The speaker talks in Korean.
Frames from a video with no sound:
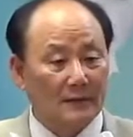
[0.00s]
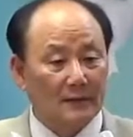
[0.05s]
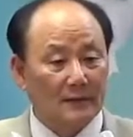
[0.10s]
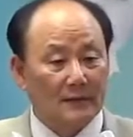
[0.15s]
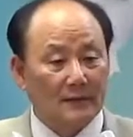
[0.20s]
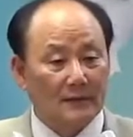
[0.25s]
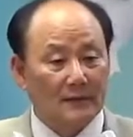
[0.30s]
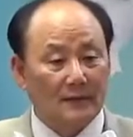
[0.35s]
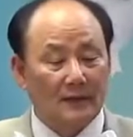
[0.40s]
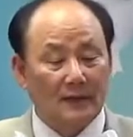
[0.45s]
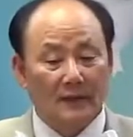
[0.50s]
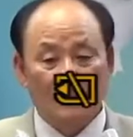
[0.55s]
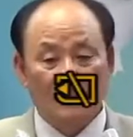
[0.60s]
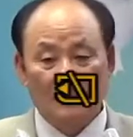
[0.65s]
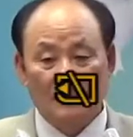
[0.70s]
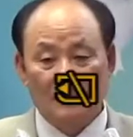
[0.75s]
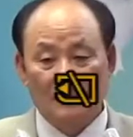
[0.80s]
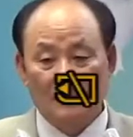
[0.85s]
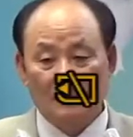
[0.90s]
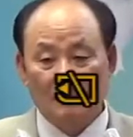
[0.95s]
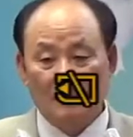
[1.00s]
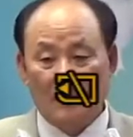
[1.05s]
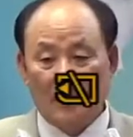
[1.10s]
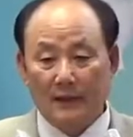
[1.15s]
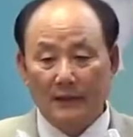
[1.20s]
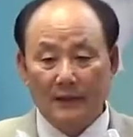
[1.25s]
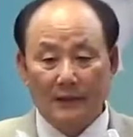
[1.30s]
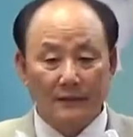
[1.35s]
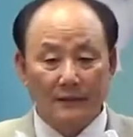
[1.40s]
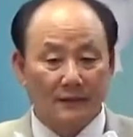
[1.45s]
이게
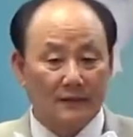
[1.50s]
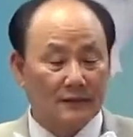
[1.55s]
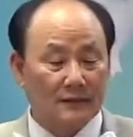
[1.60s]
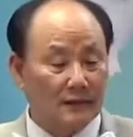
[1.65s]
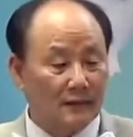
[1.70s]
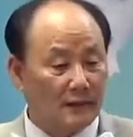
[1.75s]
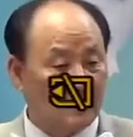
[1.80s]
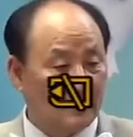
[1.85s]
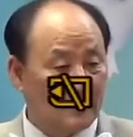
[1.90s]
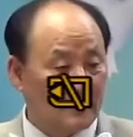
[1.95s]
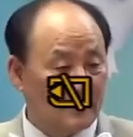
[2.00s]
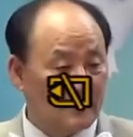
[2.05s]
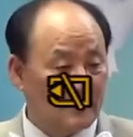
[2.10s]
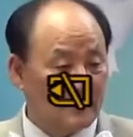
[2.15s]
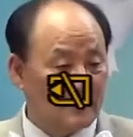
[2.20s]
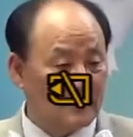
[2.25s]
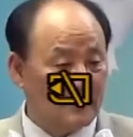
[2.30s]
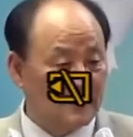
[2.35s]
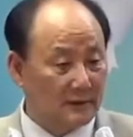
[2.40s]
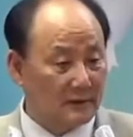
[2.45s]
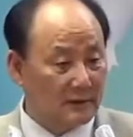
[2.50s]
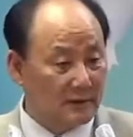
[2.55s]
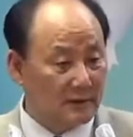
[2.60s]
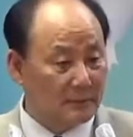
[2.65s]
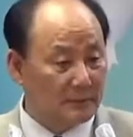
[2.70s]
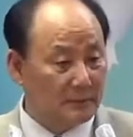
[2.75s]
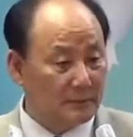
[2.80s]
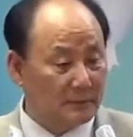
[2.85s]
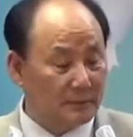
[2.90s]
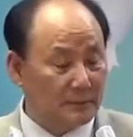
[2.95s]
말이 그렇지
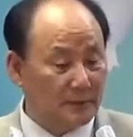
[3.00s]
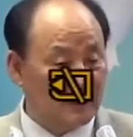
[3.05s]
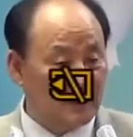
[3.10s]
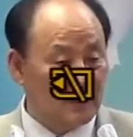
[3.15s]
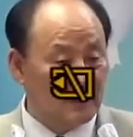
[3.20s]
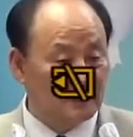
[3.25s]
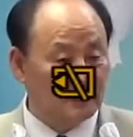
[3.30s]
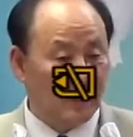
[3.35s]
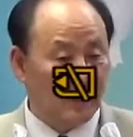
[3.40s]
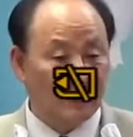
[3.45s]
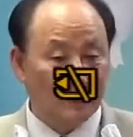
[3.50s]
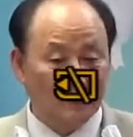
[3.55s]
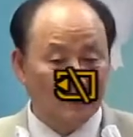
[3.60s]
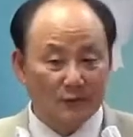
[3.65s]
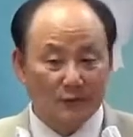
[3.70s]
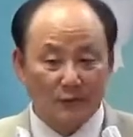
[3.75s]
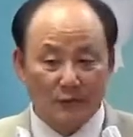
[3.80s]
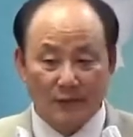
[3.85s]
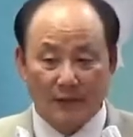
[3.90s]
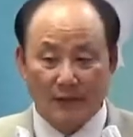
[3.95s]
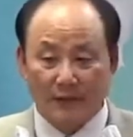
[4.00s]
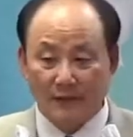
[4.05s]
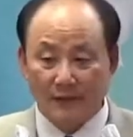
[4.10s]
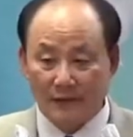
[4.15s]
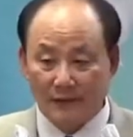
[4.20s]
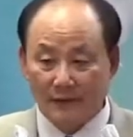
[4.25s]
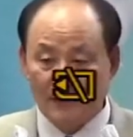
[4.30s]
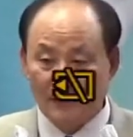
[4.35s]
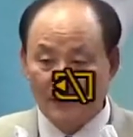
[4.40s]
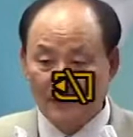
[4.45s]
27, 8년 전에
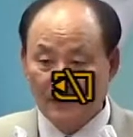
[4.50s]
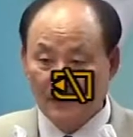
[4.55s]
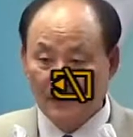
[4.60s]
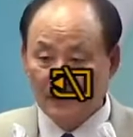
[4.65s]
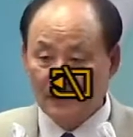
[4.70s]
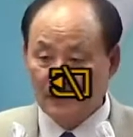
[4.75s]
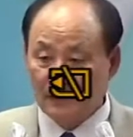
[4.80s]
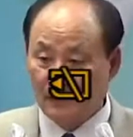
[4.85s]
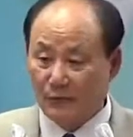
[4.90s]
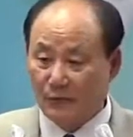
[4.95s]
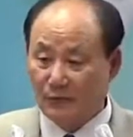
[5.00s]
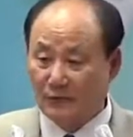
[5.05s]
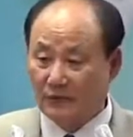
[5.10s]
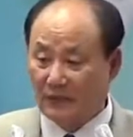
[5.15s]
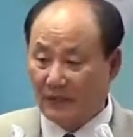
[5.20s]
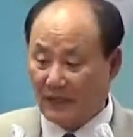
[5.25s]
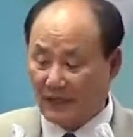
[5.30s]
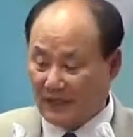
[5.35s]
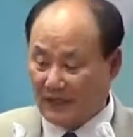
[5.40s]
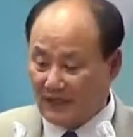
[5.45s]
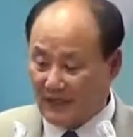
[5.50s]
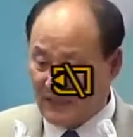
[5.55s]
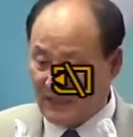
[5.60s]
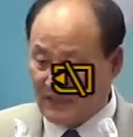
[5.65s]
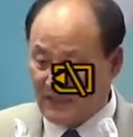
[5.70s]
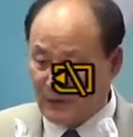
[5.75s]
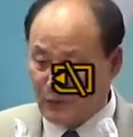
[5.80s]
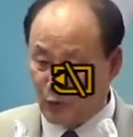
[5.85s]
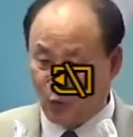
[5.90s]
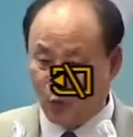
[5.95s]
그런
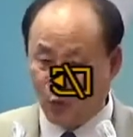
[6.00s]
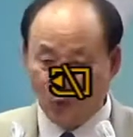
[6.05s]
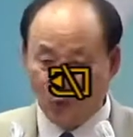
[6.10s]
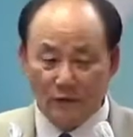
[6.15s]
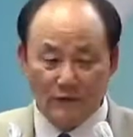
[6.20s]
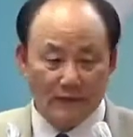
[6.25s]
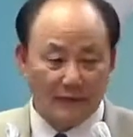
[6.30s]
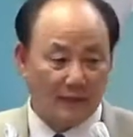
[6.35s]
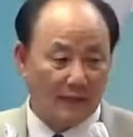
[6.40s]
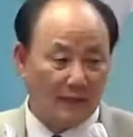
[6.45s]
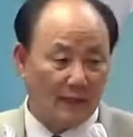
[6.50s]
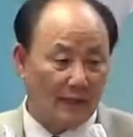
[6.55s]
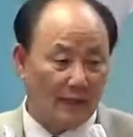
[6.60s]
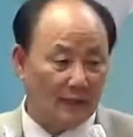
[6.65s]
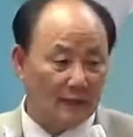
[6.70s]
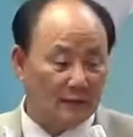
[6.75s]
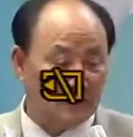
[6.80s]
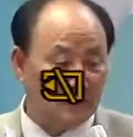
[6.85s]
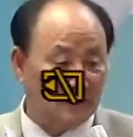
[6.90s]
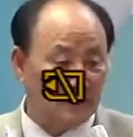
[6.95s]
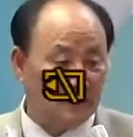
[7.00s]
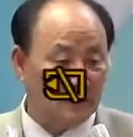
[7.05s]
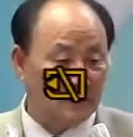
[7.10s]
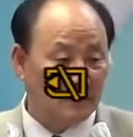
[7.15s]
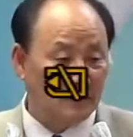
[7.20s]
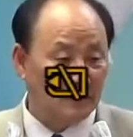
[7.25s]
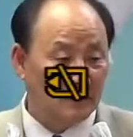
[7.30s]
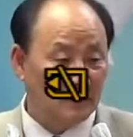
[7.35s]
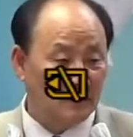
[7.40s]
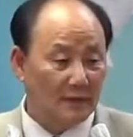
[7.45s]
아주 오지에 가가지고
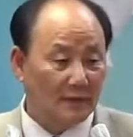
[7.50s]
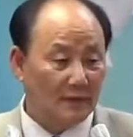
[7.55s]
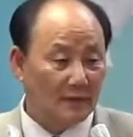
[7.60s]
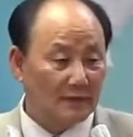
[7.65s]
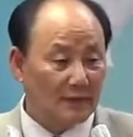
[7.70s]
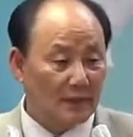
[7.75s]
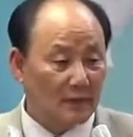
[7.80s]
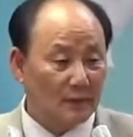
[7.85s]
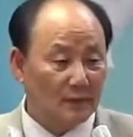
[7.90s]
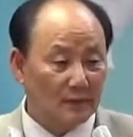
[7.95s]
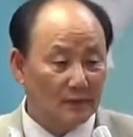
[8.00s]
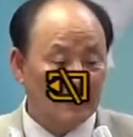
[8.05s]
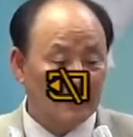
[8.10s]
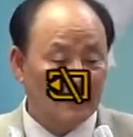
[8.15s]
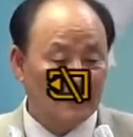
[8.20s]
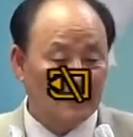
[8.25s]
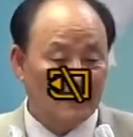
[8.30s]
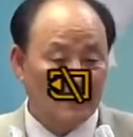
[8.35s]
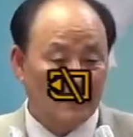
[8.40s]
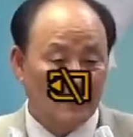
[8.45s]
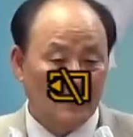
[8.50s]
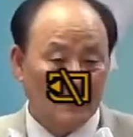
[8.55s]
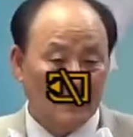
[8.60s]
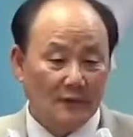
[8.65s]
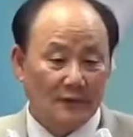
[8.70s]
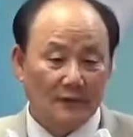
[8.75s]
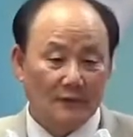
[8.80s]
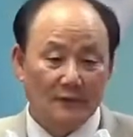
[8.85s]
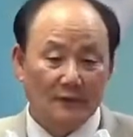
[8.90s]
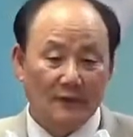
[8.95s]
사역을
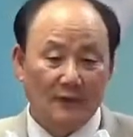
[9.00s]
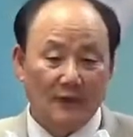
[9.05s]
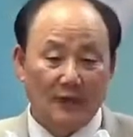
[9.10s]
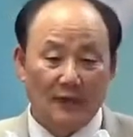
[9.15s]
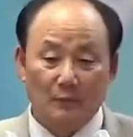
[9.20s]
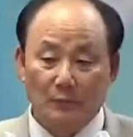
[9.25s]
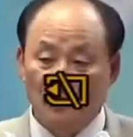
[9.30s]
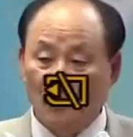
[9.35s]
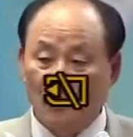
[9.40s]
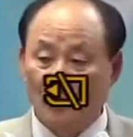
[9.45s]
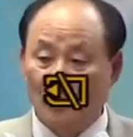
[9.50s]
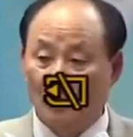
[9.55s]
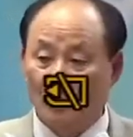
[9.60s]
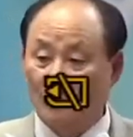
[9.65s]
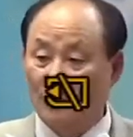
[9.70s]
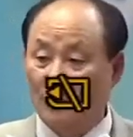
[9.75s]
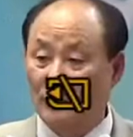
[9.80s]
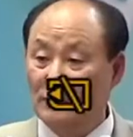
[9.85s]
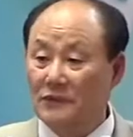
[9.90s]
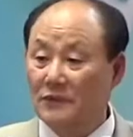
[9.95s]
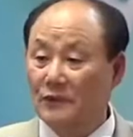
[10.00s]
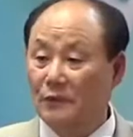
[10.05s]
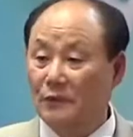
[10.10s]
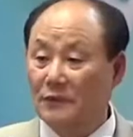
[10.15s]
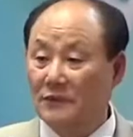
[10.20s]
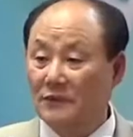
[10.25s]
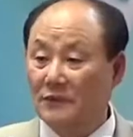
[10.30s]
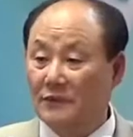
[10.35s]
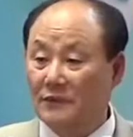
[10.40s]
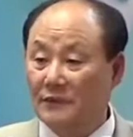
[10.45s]
이렇게 한 번도 변질
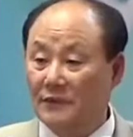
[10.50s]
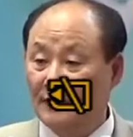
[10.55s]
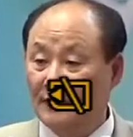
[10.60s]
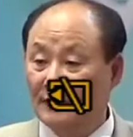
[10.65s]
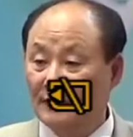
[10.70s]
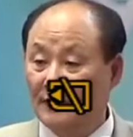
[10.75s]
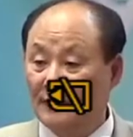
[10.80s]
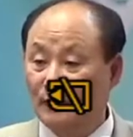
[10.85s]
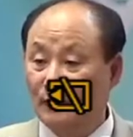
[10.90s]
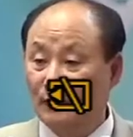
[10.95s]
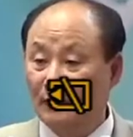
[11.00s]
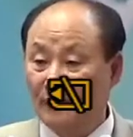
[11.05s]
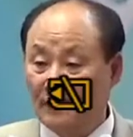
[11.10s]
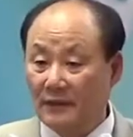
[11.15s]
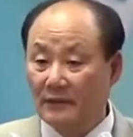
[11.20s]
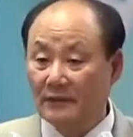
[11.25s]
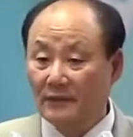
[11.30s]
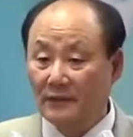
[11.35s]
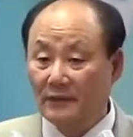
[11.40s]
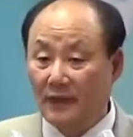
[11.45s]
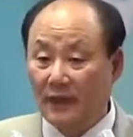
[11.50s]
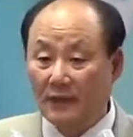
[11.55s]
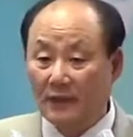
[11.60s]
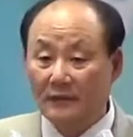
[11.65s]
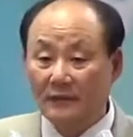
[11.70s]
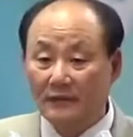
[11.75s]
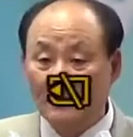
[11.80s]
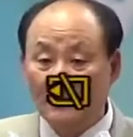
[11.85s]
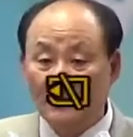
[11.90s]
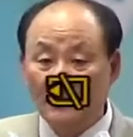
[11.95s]
없이 이렇게 사역을 했던
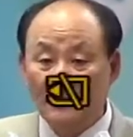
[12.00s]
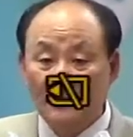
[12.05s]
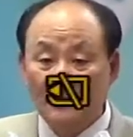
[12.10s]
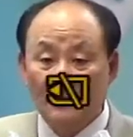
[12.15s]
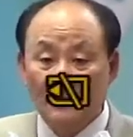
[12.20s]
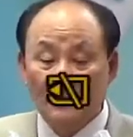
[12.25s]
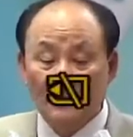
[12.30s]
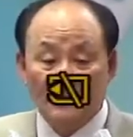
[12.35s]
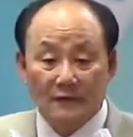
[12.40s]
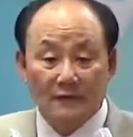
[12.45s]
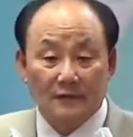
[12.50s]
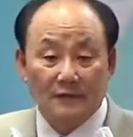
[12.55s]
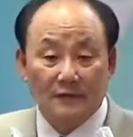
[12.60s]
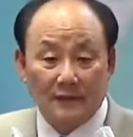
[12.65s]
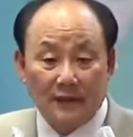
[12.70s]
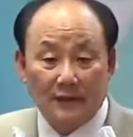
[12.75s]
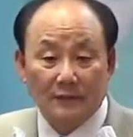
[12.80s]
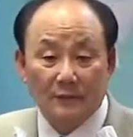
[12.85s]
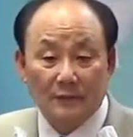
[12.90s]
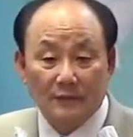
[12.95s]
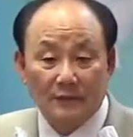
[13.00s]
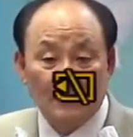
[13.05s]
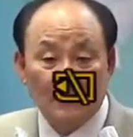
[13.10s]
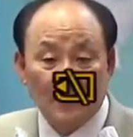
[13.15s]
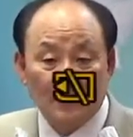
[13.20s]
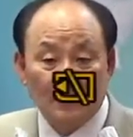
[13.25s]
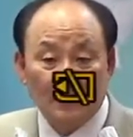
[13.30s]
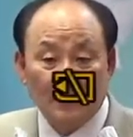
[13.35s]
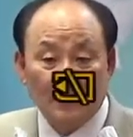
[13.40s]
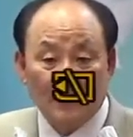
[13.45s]
하는 그런 사람들
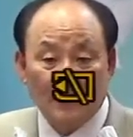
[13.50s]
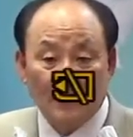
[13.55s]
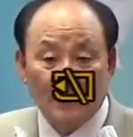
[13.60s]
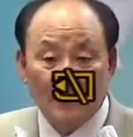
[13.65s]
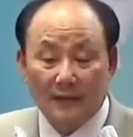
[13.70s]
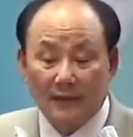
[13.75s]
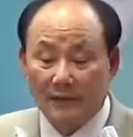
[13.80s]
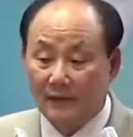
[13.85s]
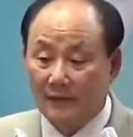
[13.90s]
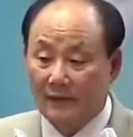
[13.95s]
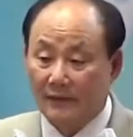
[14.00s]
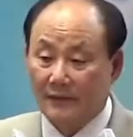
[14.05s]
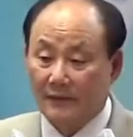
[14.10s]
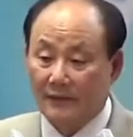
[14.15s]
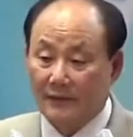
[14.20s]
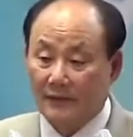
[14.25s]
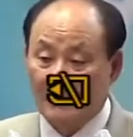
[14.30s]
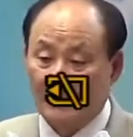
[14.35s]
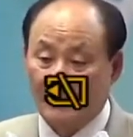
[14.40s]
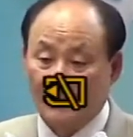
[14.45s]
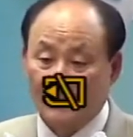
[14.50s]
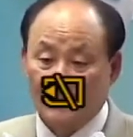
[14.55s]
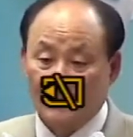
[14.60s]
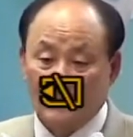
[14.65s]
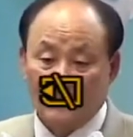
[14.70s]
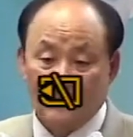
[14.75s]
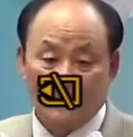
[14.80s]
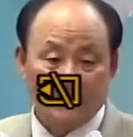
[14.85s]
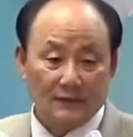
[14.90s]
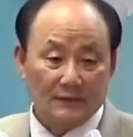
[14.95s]
때문에 예,
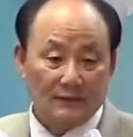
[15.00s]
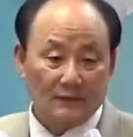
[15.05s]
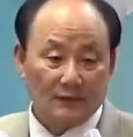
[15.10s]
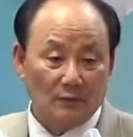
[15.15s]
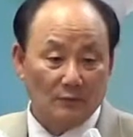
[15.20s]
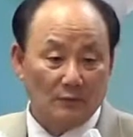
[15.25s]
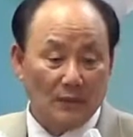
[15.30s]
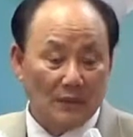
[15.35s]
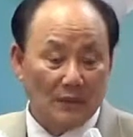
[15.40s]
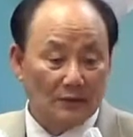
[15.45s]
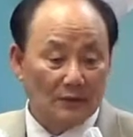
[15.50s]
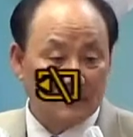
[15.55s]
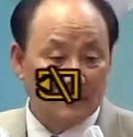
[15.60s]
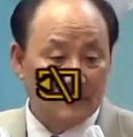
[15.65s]
정말